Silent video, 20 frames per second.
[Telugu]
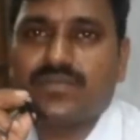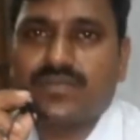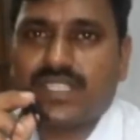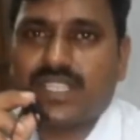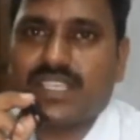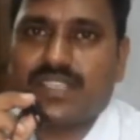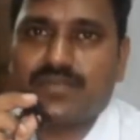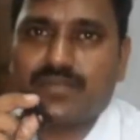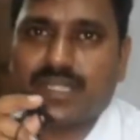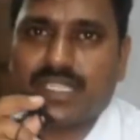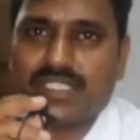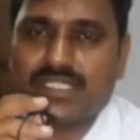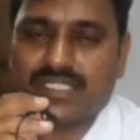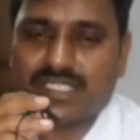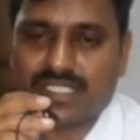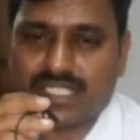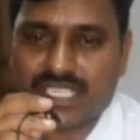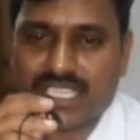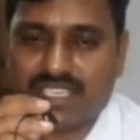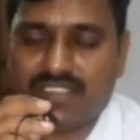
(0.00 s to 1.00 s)
మరి మా
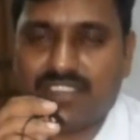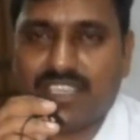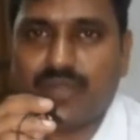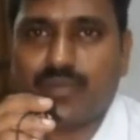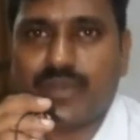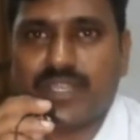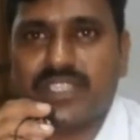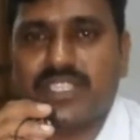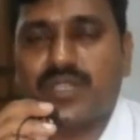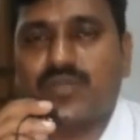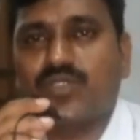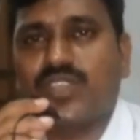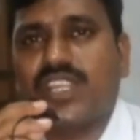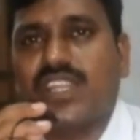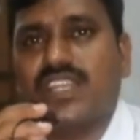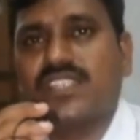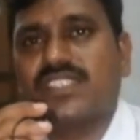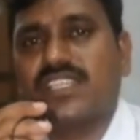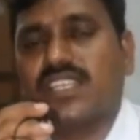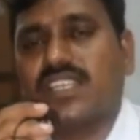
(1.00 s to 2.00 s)
రెండు వేల పద్దెనిమిదిలో
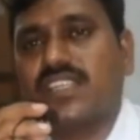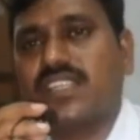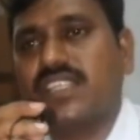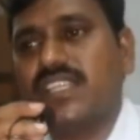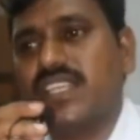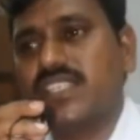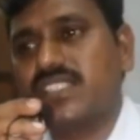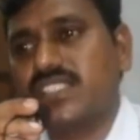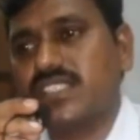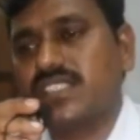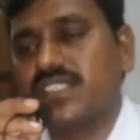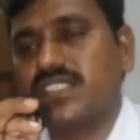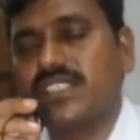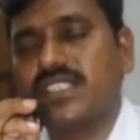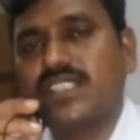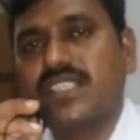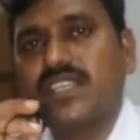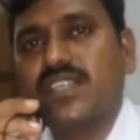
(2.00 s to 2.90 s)
అయినా సరే డిఎస్సిని